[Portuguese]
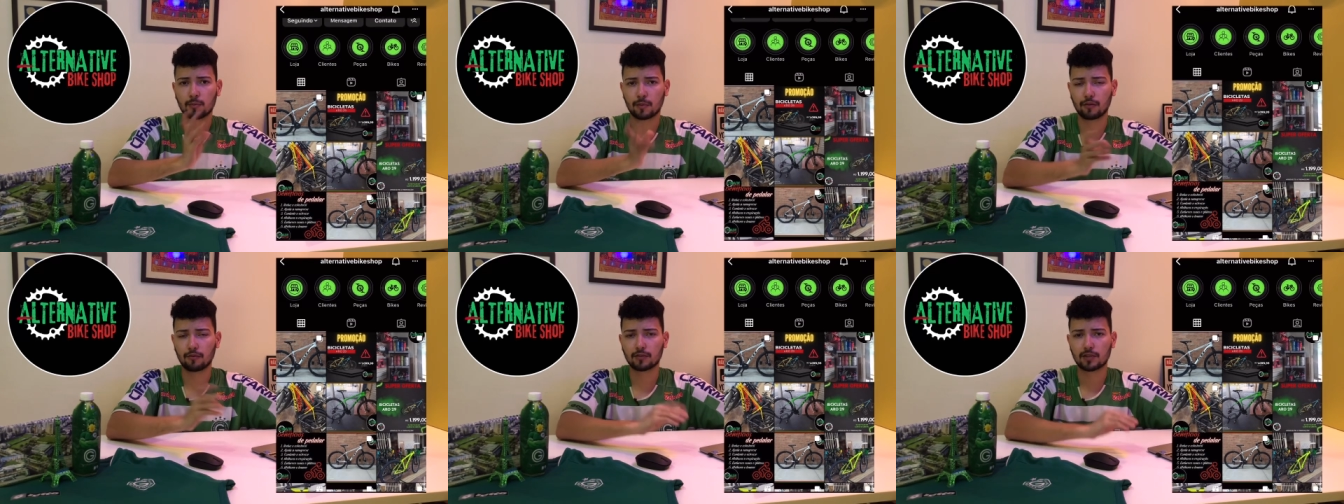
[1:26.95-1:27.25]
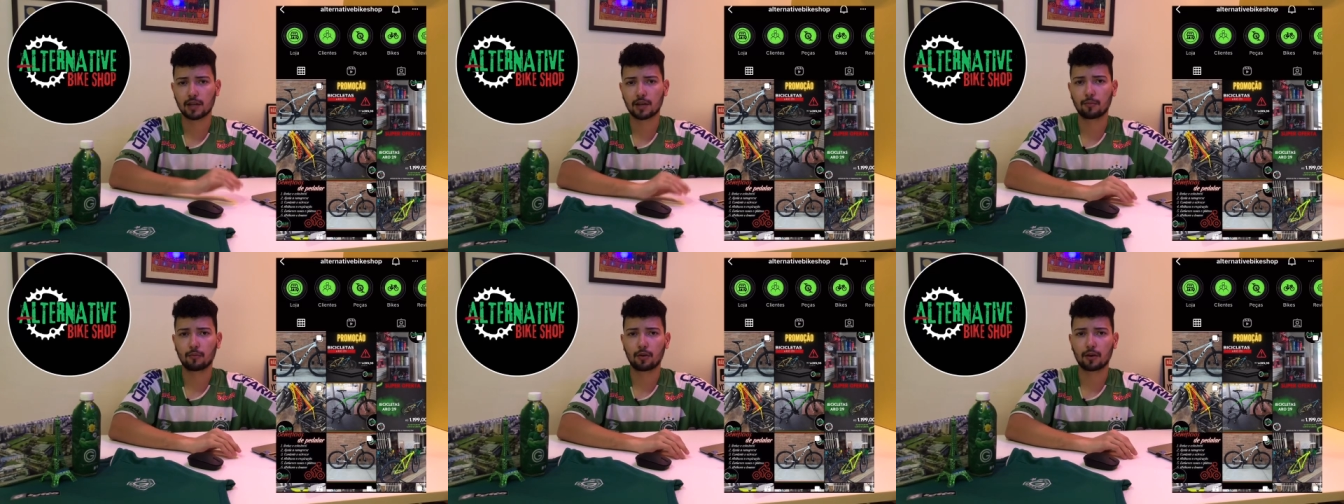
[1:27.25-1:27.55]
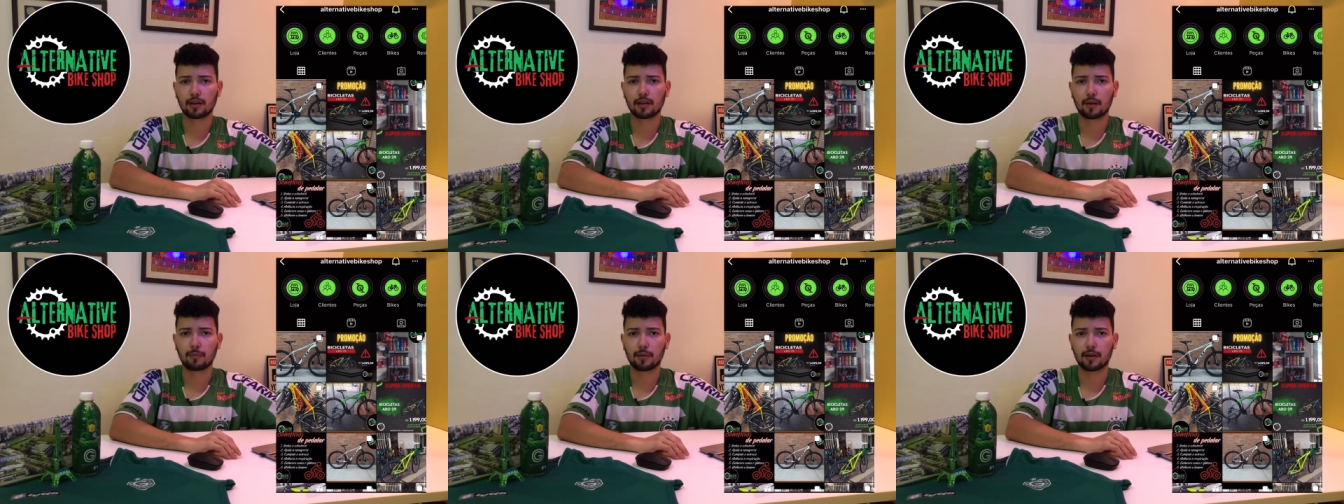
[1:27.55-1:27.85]
para você que
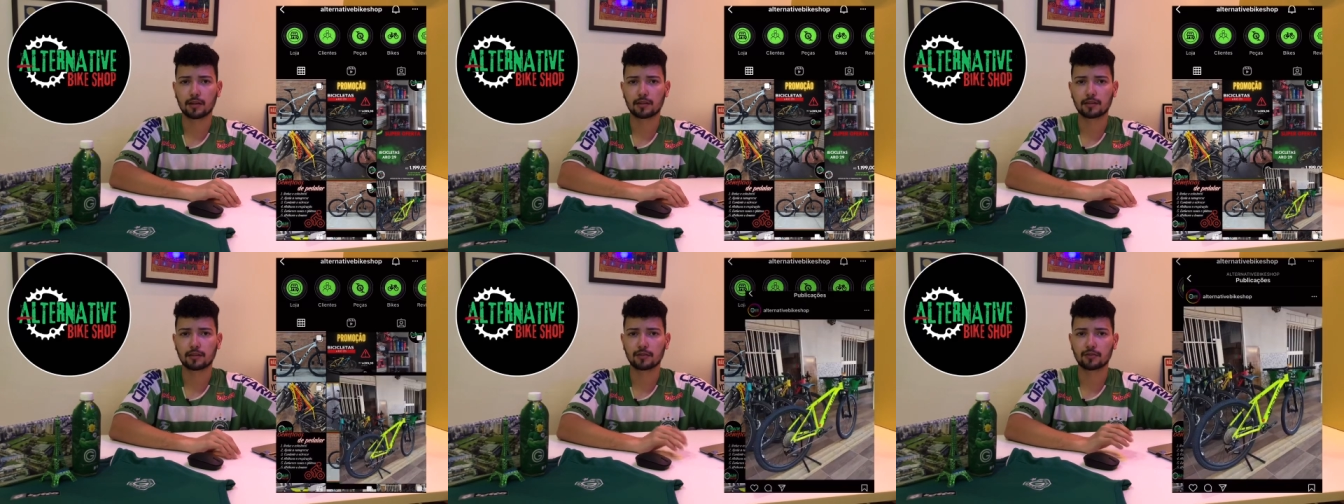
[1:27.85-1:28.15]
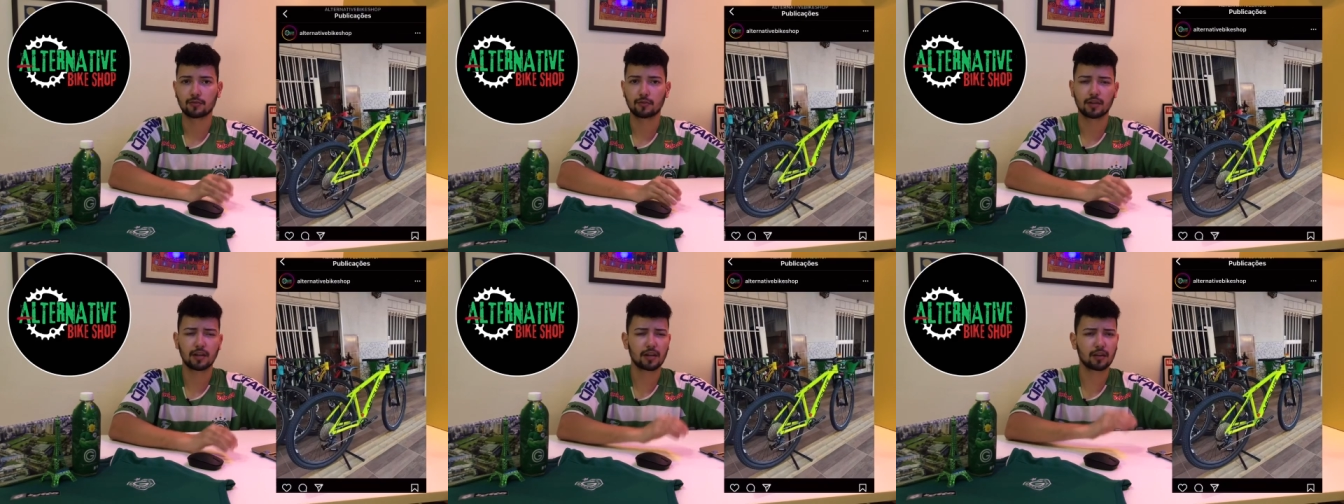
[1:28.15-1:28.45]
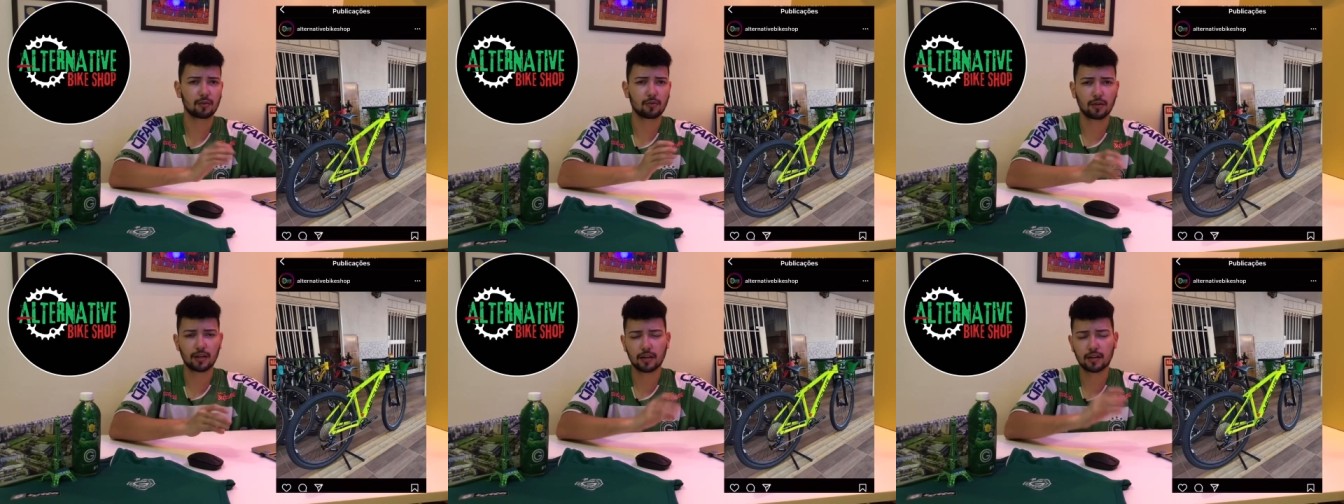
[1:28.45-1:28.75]
mora em Aparecida de
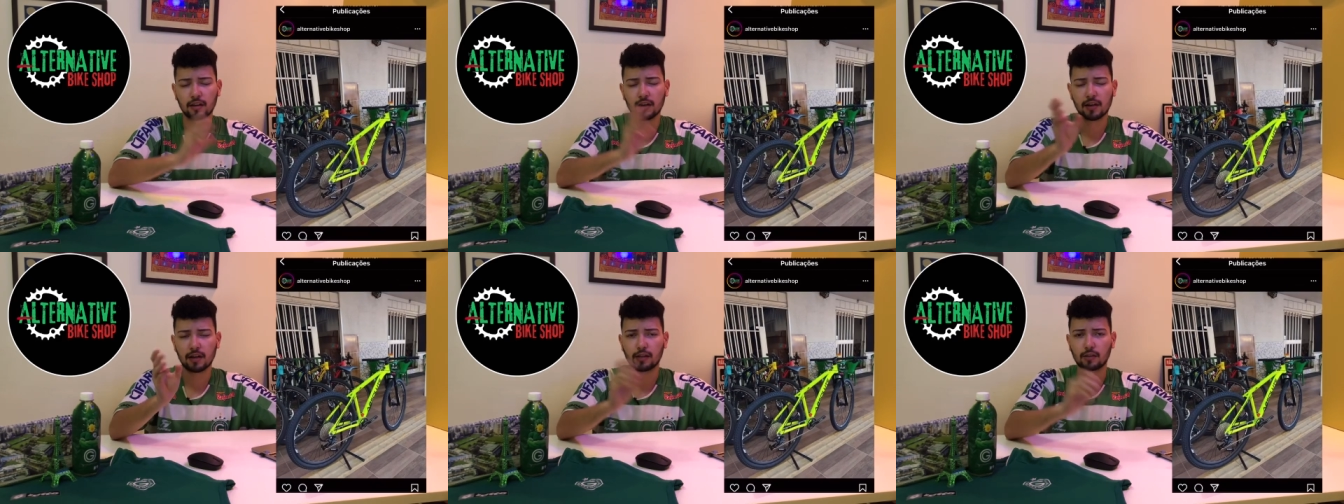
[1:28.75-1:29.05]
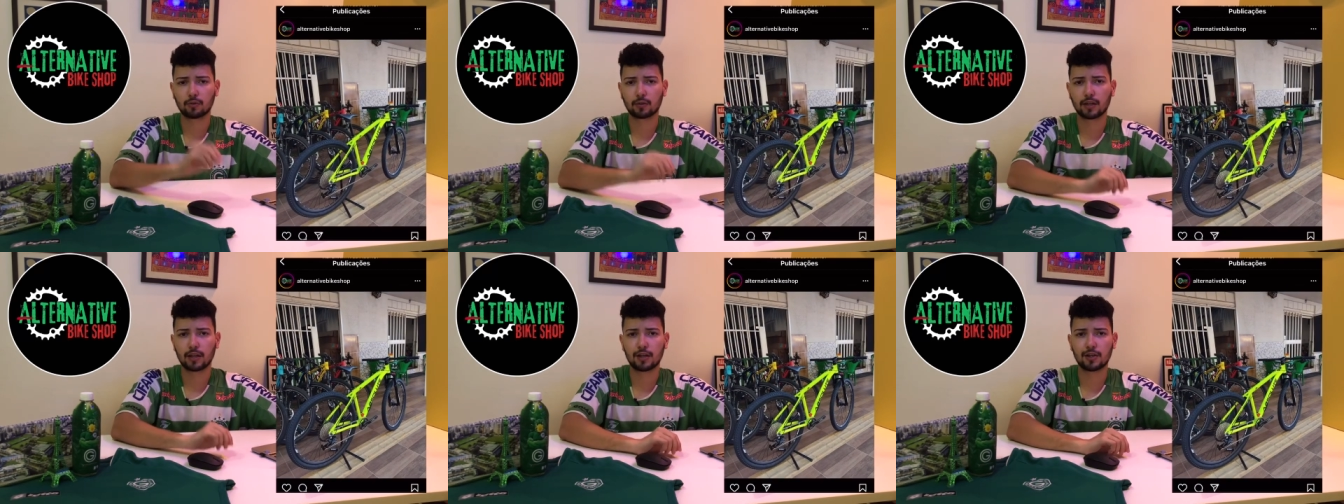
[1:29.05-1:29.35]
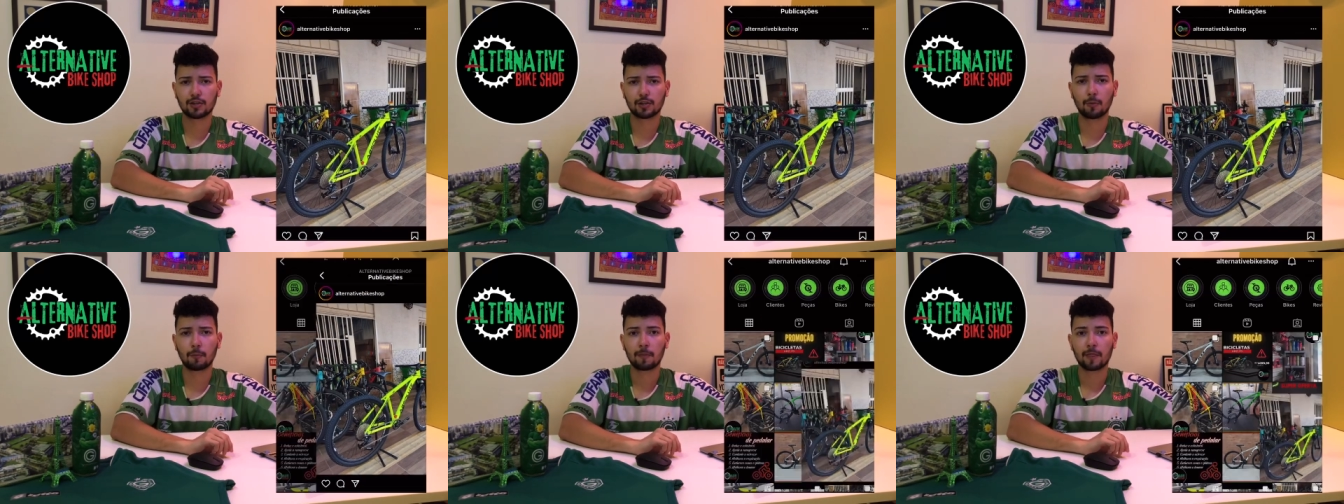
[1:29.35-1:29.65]
Goiânia, Goiânia e toda a
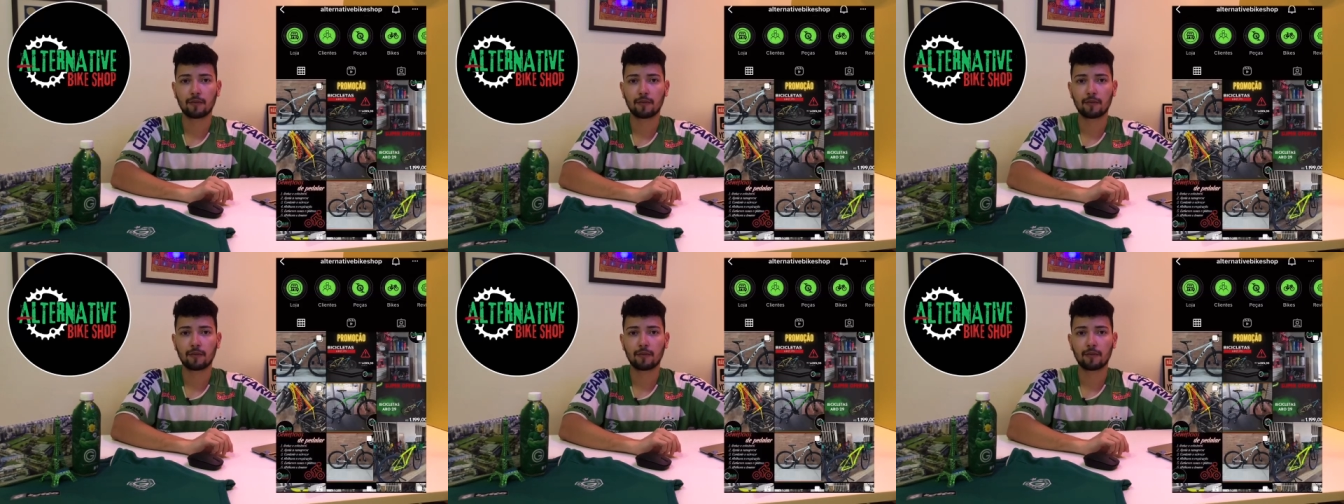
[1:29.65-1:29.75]
região,